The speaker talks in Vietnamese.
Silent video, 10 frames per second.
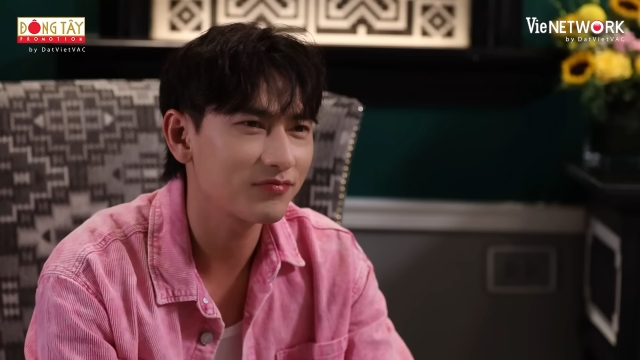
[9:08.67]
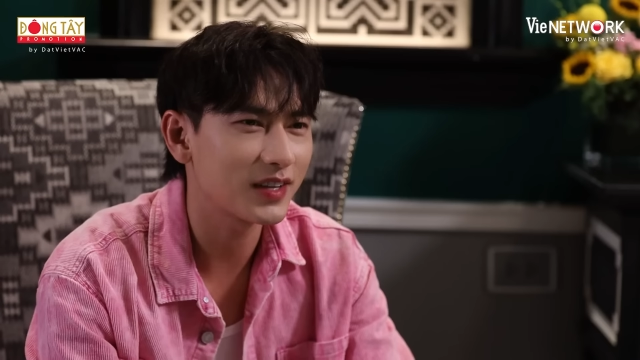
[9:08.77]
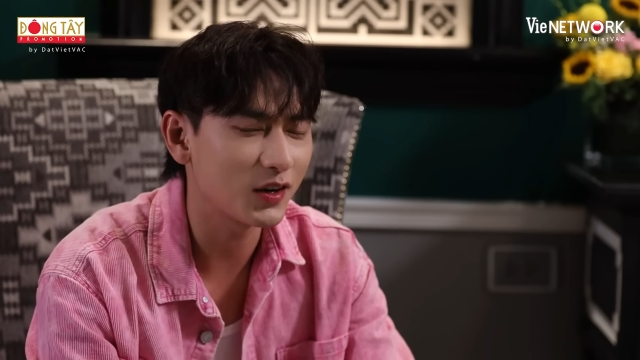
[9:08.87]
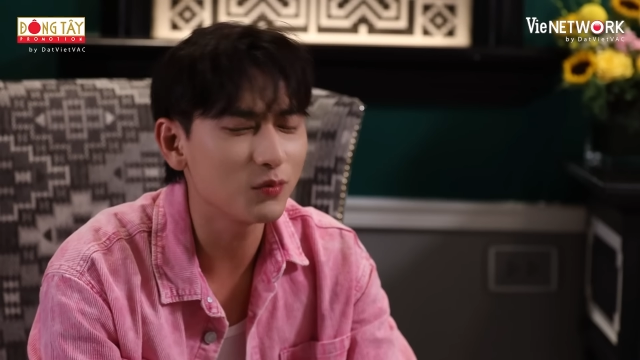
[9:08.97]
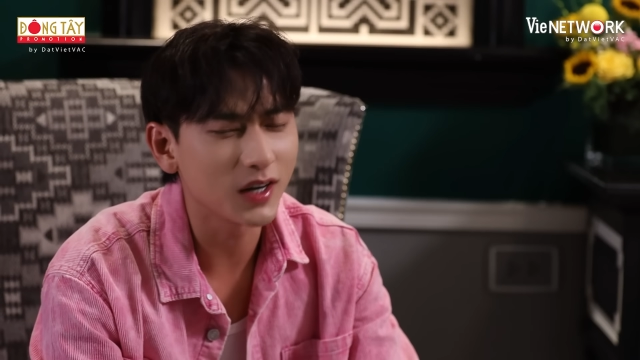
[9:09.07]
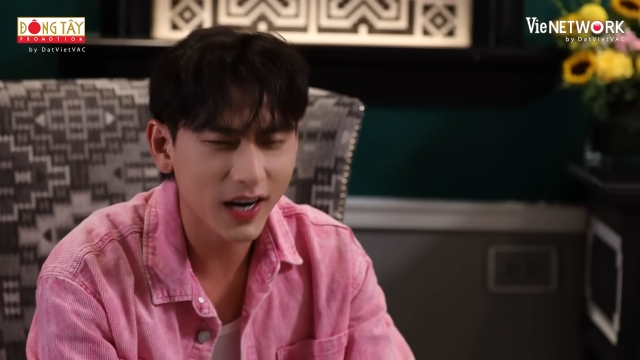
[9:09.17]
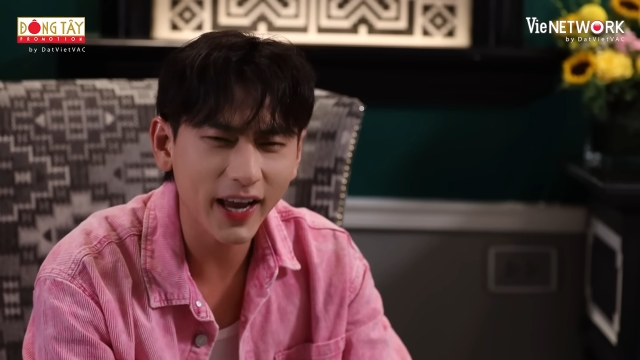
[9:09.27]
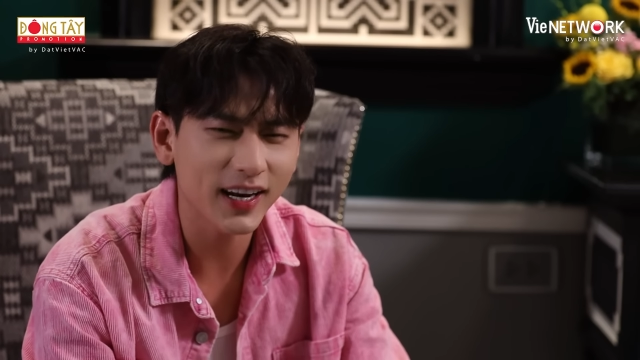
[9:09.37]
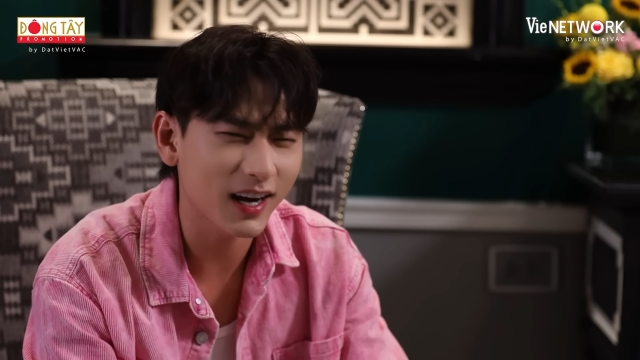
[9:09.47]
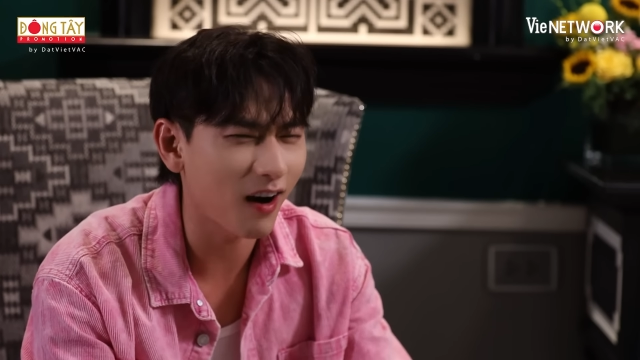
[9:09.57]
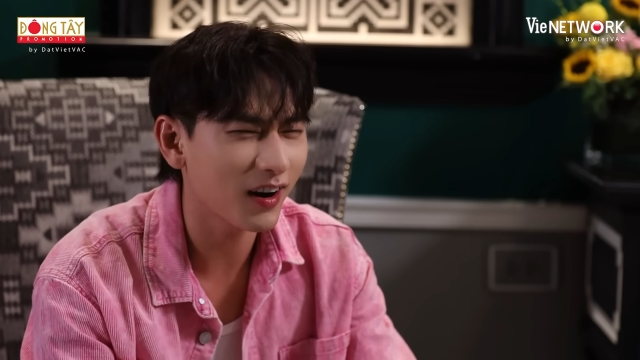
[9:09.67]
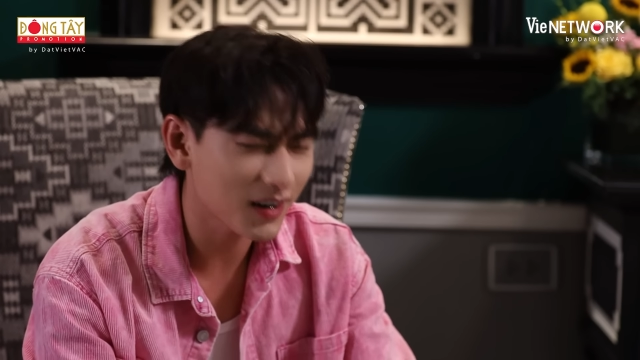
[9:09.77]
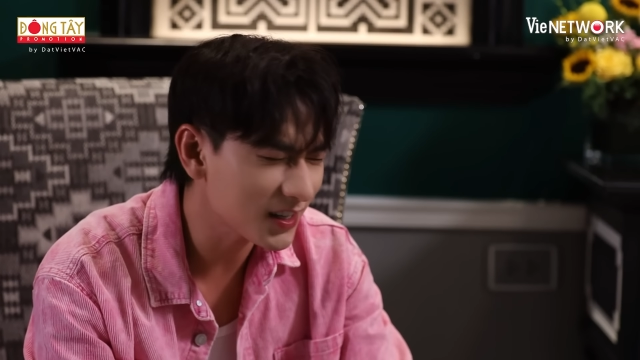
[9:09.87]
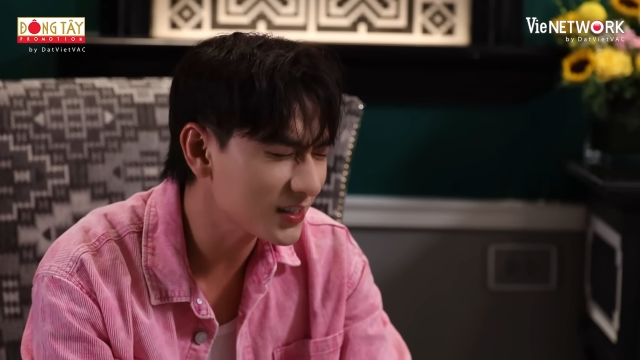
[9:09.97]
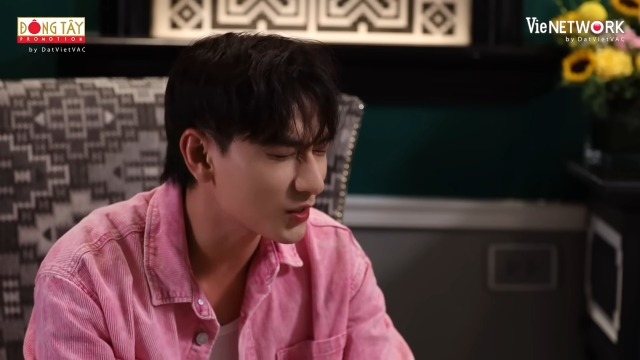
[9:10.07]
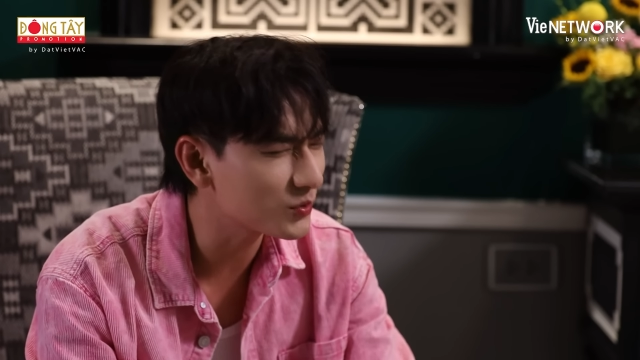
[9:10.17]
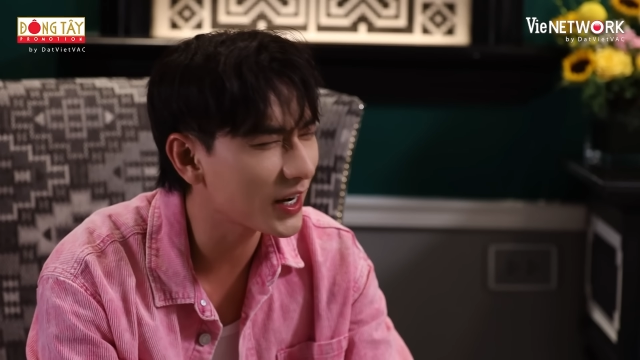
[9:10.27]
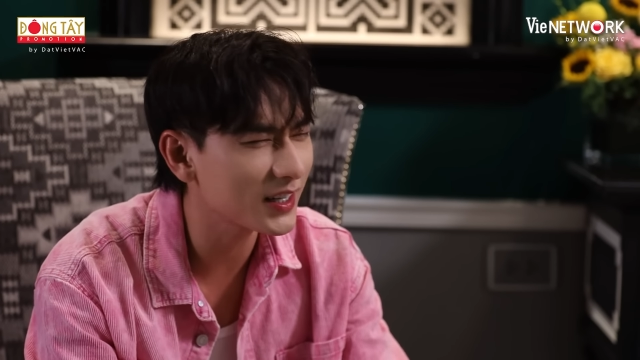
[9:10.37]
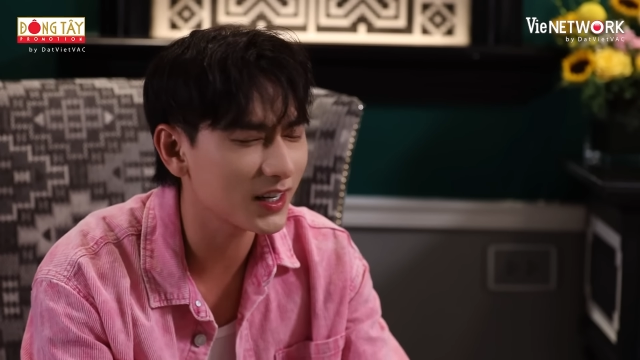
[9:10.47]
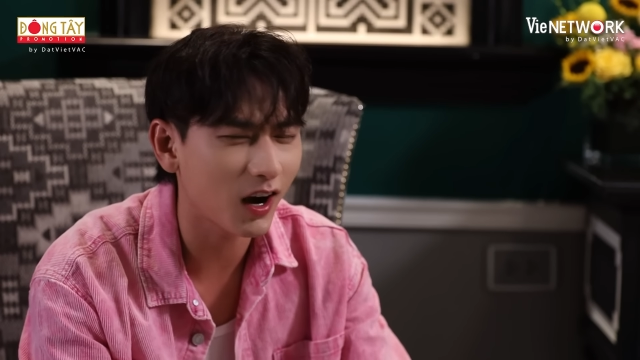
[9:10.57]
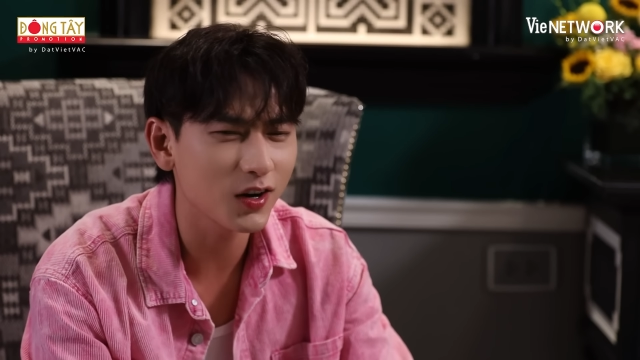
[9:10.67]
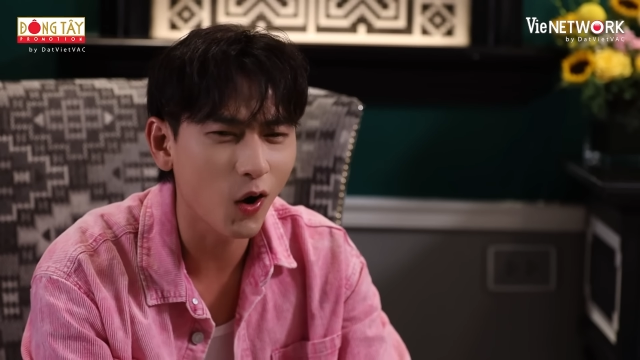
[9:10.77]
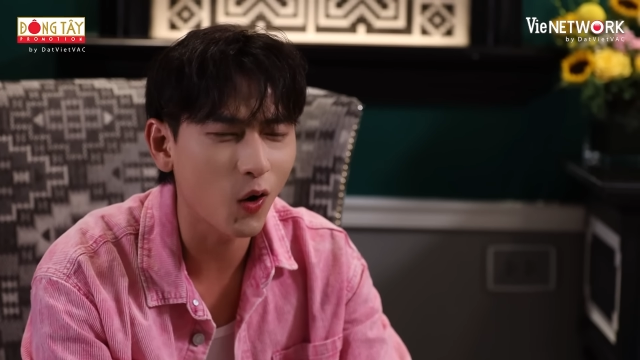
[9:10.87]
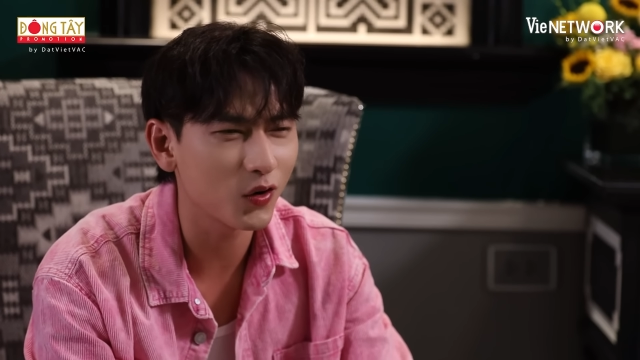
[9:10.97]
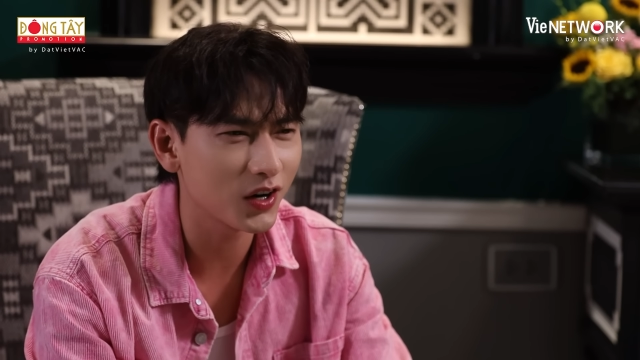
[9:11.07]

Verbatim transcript: thì cũng được khen này nọ đó, cũng khen này nọ đồ,